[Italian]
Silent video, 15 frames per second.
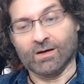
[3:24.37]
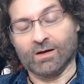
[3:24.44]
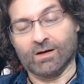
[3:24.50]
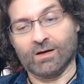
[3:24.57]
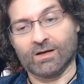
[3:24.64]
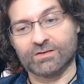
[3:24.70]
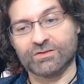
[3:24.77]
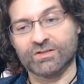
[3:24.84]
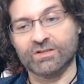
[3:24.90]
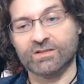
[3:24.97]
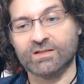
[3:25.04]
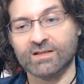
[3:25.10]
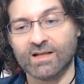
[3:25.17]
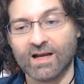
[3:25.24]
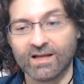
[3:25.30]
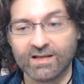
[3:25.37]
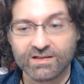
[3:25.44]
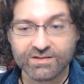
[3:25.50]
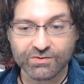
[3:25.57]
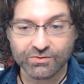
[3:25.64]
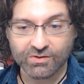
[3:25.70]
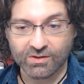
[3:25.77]
a centinaia
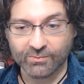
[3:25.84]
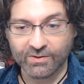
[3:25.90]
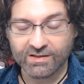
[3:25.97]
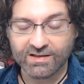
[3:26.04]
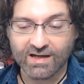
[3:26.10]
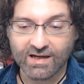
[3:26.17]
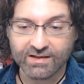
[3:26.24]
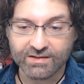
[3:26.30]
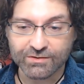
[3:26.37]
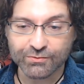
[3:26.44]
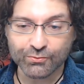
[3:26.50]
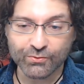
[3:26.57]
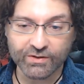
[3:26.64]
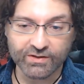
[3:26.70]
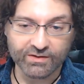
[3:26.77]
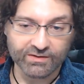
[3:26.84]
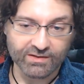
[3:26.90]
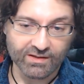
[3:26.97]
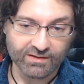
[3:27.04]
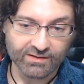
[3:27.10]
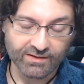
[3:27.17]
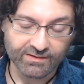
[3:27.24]
se non a migliaia su
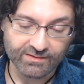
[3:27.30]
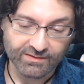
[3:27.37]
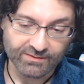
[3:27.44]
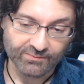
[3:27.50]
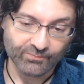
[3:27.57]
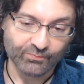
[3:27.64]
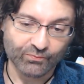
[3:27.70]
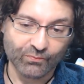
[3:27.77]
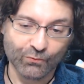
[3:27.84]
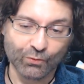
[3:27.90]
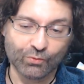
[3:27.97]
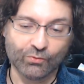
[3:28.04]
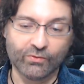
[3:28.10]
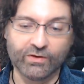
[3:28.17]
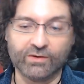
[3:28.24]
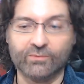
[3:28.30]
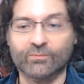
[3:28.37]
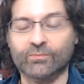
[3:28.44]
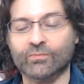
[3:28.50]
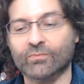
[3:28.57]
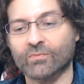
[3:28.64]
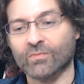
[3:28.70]
internet dove
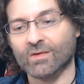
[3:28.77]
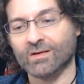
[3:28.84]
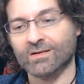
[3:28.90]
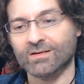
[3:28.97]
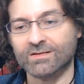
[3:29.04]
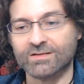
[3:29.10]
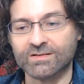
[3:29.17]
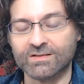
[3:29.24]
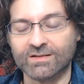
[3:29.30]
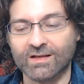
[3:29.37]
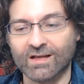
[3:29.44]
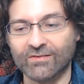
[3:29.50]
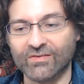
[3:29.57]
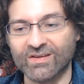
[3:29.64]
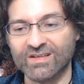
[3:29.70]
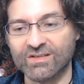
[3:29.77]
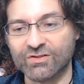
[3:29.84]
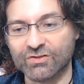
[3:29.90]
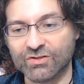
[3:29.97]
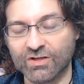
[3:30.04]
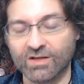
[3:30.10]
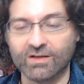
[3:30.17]
si
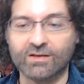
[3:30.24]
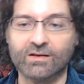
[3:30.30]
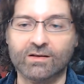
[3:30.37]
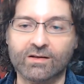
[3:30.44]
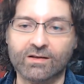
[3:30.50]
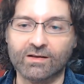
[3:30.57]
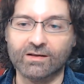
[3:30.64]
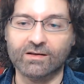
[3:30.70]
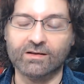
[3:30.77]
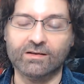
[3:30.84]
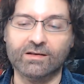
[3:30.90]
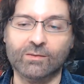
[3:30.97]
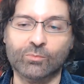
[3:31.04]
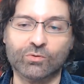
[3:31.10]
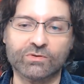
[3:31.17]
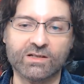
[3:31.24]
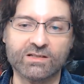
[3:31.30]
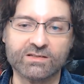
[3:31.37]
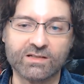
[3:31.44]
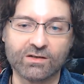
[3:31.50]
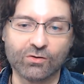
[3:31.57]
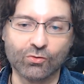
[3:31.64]
evince che le
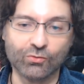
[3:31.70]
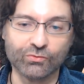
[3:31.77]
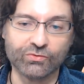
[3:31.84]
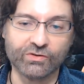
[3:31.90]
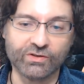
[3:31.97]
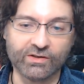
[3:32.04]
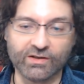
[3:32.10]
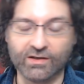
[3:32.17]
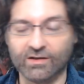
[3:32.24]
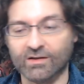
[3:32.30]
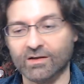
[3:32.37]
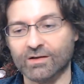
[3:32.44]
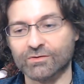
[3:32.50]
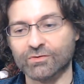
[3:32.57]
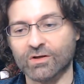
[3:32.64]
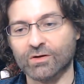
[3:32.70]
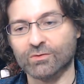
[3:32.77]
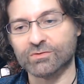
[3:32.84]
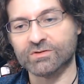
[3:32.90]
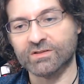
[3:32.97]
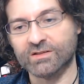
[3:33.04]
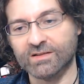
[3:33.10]
potenze arcontiche, e cioè i
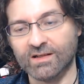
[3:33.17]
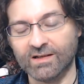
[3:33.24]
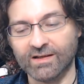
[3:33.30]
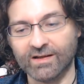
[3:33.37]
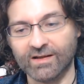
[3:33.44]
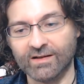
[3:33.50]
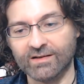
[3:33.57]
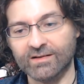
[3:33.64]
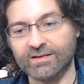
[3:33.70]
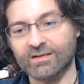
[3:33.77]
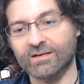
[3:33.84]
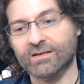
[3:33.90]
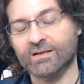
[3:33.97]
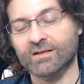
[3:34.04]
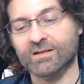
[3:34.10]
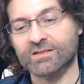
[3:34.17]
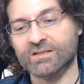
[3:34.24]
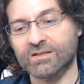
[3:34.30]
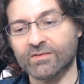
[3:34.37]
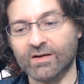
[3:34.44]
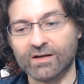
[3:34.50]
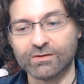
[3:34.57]
cosiddetti alieni, si
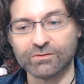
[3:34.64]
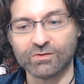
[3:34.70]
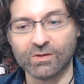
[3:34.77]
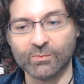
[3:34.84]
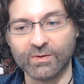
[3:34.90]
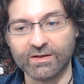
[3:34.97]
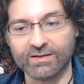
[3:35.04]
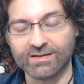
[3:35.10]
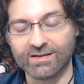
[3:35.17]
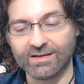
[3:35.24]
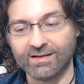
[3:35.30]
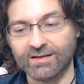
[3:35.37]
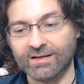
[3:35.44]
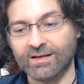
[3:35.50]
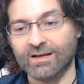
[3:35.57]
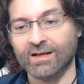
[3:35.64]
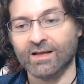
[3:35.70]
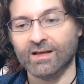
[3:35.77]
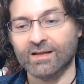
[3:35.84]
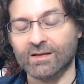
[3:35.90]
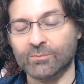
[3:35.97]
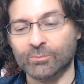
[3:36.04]
divertono a mettere
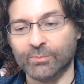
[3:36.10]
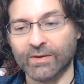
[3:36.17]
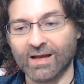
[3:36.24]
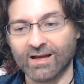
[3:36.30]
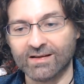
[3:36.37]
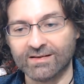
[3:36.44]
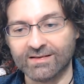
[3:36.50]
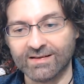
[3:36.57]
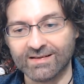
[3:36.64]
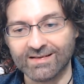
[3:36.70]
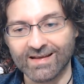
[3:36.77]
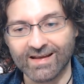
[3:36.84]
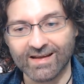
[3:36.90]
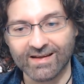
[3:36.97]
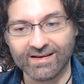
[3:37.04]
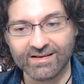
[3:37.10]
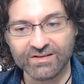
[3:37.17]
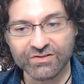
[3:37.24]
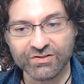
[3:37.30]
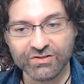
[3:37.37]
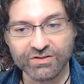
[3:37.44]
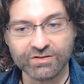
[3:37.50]
impianti
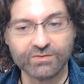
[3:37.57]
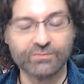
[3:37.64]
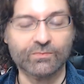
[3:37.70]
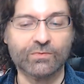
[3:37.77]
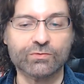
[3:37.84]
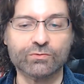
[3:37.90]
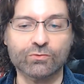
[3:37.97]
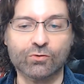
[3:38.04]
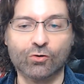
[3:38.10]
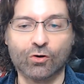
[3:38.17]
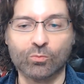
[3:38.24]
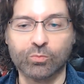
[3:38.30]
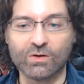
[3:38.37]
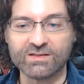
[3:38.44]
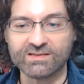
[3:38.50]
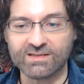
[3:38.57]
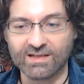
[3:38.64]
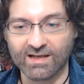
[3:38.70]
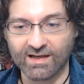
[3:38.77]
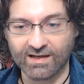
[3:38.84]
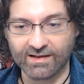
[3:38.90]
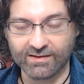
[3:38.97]
eterici sul corpo
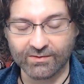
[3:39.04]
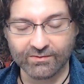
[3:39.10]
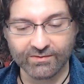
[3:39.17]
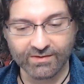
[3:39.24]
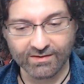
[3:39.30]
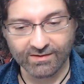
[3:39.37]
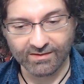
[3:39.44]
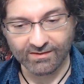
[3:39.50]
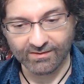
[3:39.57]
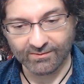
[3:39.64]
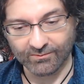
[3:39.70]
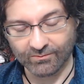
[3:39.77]
astrale delle,